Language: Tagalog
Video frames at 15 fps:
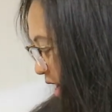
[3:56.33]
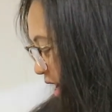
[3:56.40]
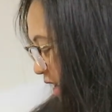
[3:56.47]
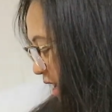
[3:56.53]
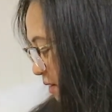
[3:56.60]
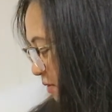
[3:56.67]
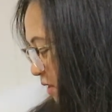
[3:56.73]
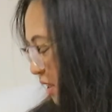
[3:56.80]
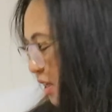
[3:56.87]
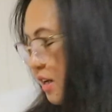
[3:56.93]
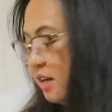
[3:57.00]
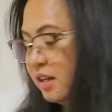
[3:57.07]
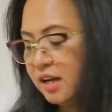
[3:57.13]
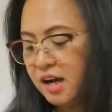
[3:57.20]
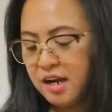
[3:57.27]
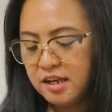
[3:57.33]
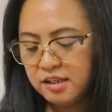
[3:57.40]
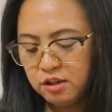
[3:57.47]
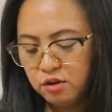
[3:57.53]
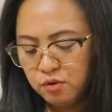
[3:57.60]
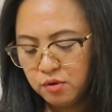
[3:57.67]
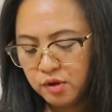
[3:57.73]
I have it here guys,
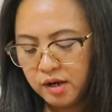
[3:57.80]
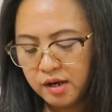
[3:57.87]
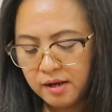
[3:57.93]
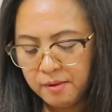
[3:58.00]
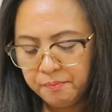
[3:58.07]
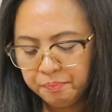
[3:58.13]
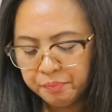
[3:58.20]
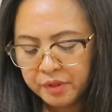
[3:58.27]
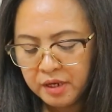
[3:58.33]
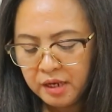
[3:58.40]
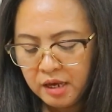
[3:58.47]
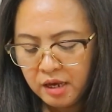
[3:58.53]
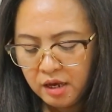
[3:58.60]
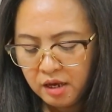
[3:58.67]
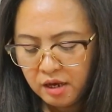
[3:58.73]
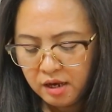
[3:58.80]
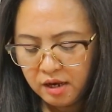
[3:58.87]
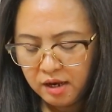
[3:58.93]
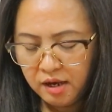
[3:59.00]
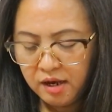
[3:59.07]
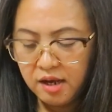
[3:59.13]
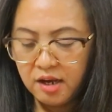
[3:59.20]
yung uh,
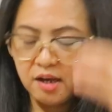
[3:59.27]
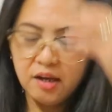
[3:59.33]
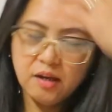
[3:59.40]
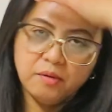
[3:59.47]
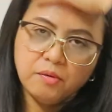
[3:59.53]
uh,